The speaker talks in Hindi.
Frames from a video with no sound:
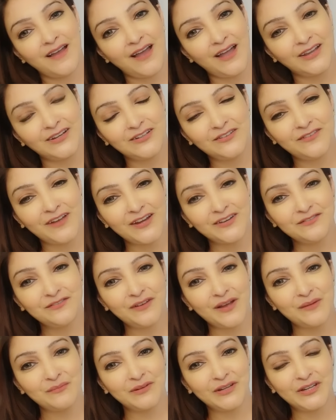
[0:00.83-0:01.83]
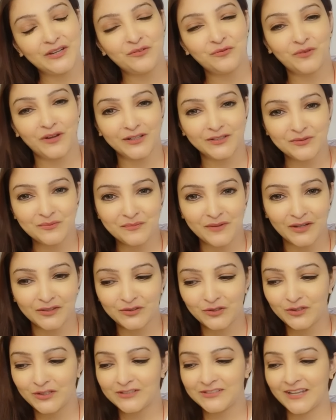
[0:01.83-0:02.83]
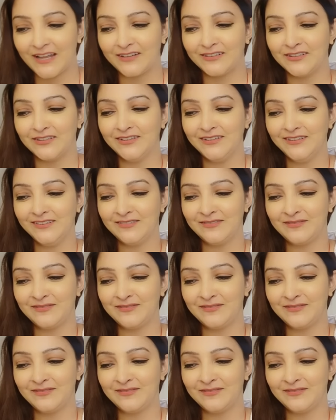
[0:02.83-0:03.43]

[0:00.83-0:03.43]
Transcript: Hi Divine Family, welcome back to the channel.